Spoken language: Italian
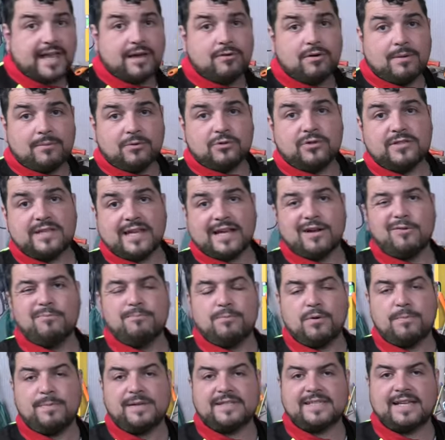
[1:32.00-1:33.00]
è una motosega un
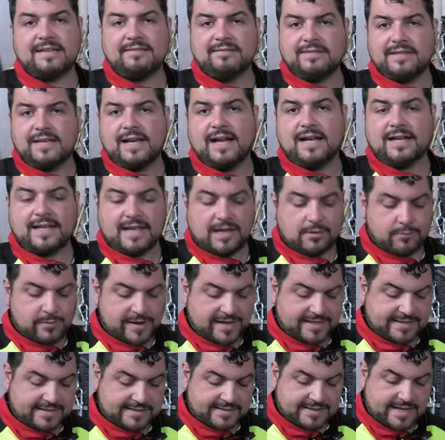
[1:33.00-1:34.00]
po' pesantina anche
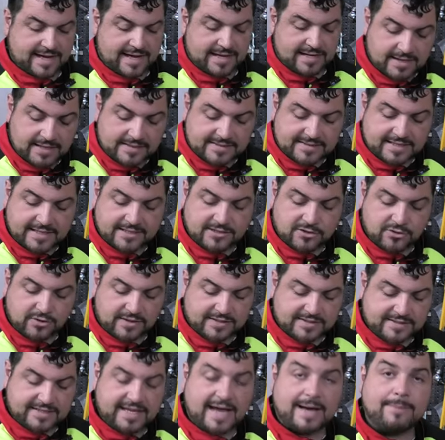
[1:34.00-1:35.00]
questa, nel senso
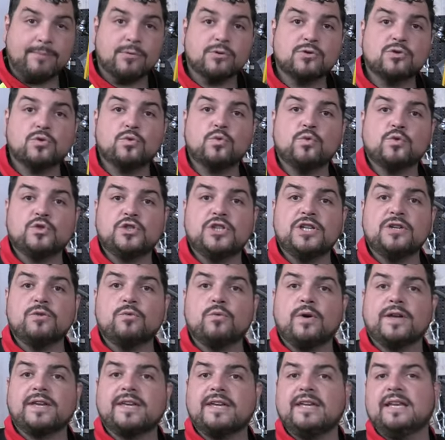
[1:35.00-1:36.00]
che stiamo su
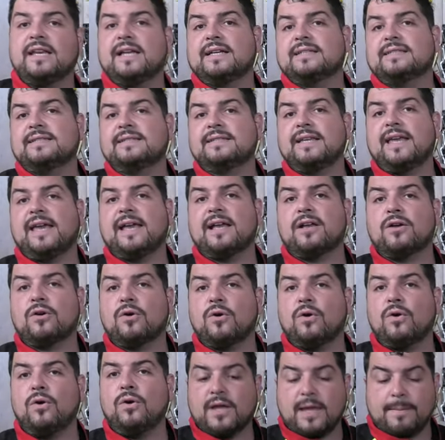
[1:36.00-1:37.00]
5 kg a
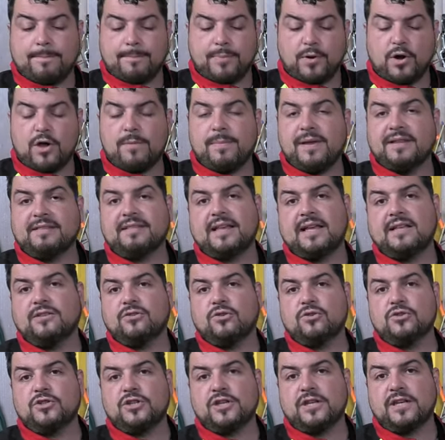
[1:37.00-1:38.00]
secco che poi
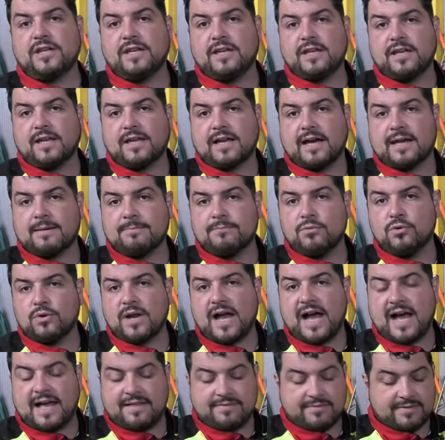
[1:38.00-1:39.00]
mettendoci
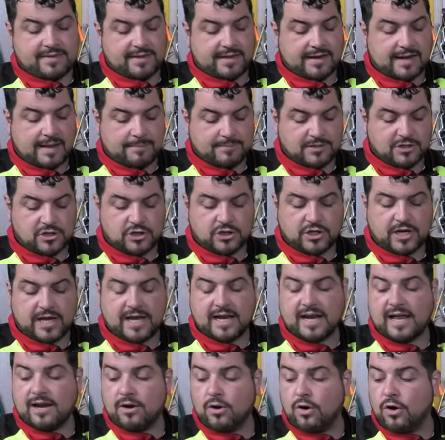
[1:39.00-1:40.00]
carburante, la
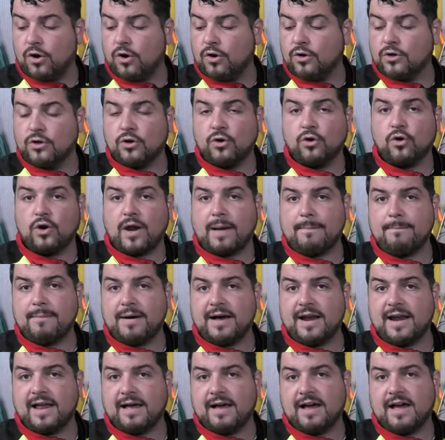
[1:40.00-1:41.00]
miscela, l'olio, la,
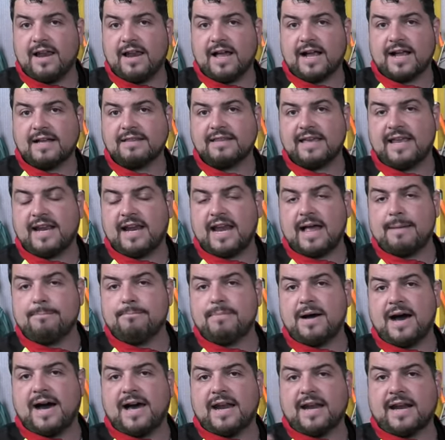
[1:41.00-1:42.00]
la, la catena e la
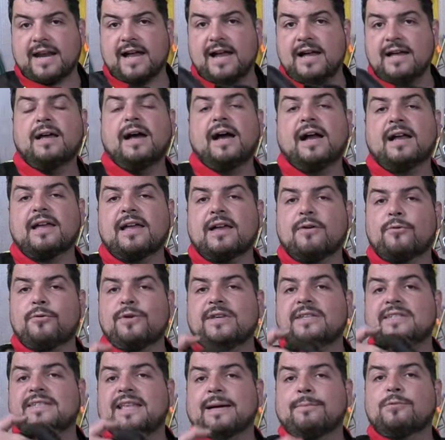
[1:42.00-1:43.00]
barra, anche
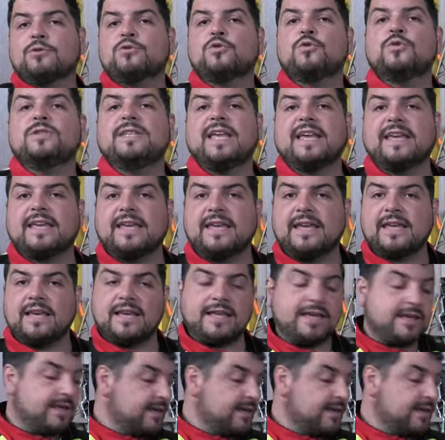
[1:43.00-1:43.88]
qui stiamo sui 6 kg.